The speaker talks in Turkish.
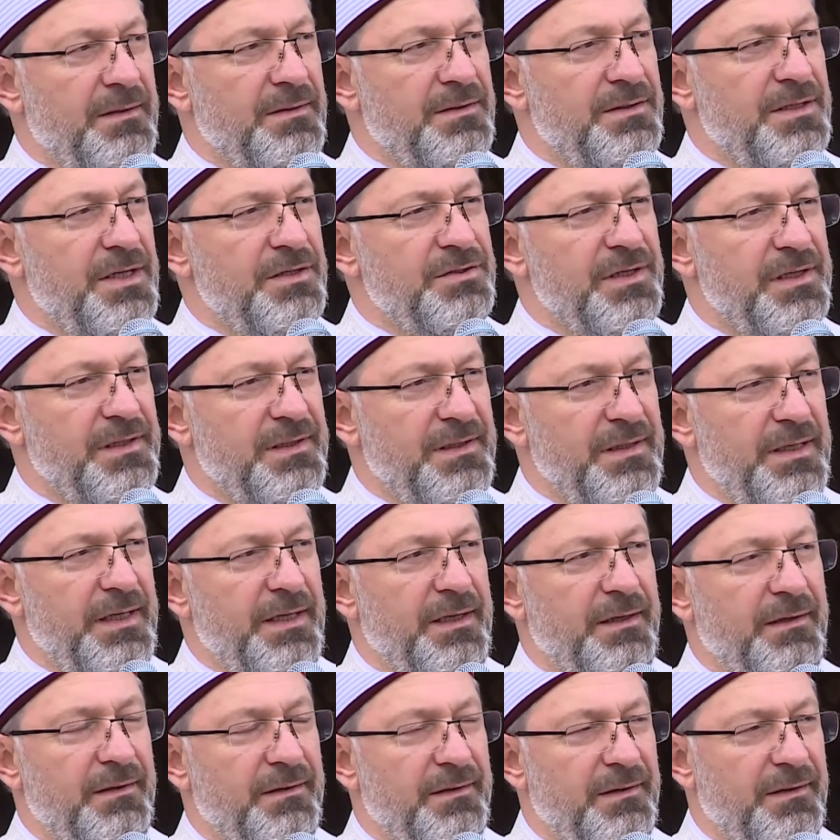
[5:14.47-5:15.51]

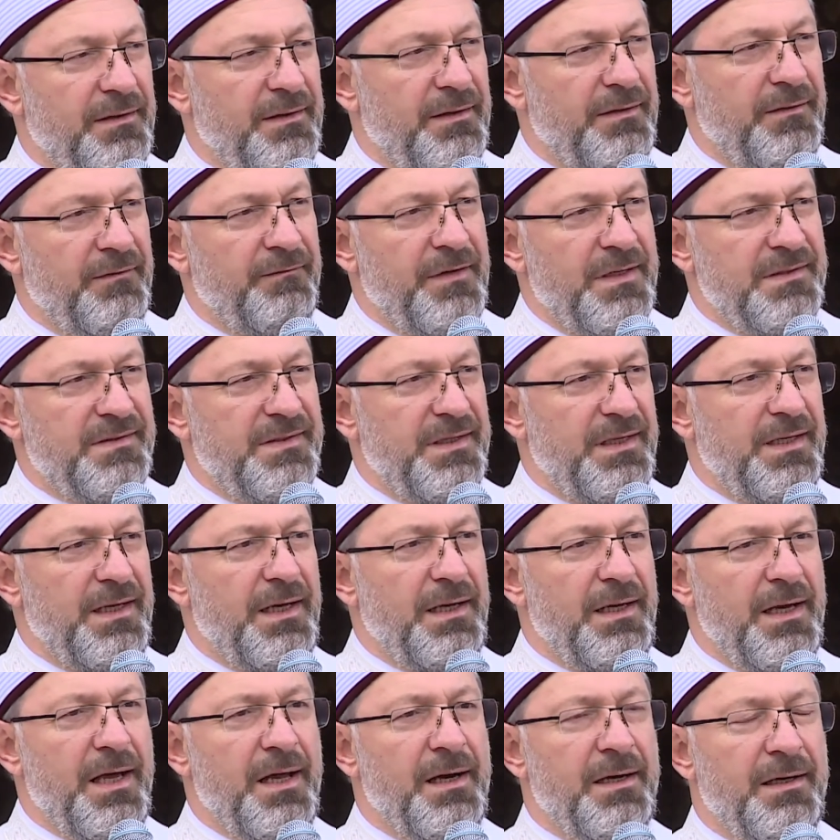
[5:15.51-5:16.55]
çeşitli e,
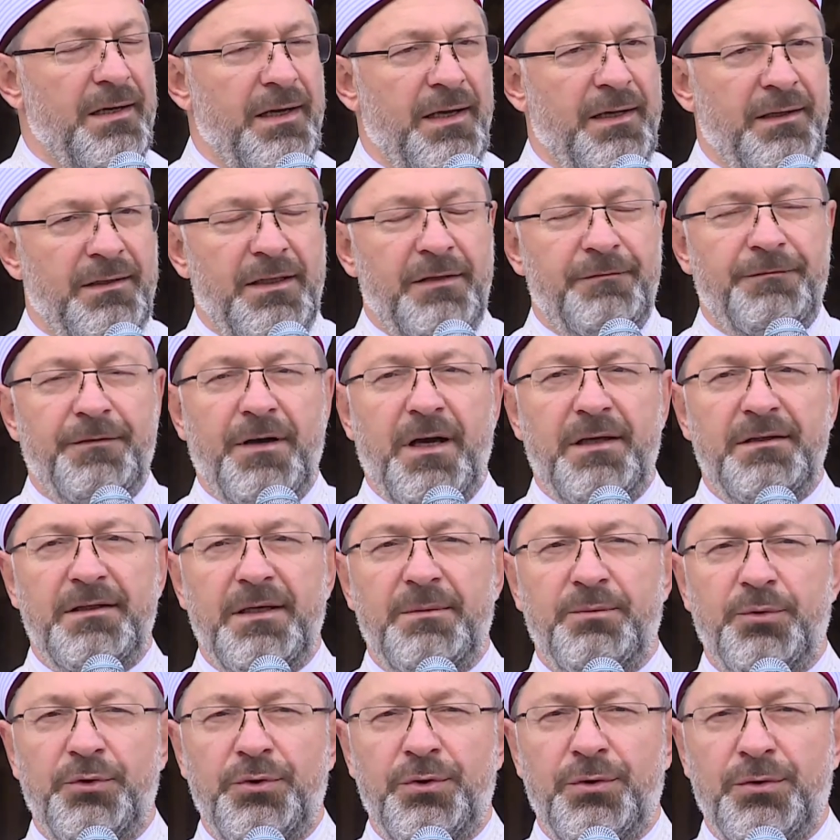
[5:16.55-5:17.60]
vesilelerle
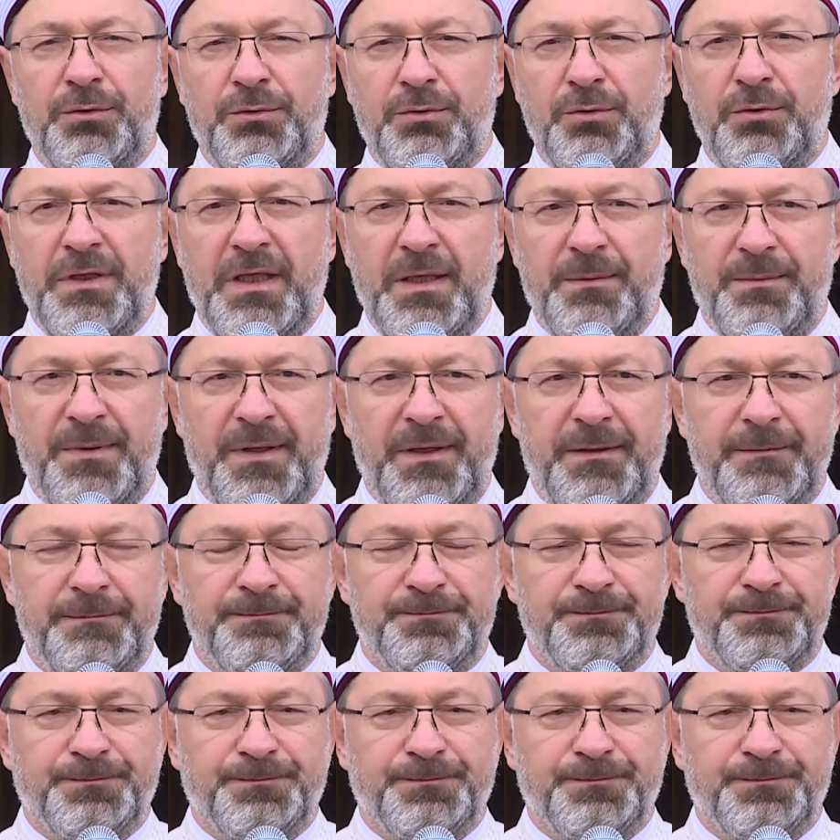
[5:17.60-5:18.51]
ifade buyurduğu gibi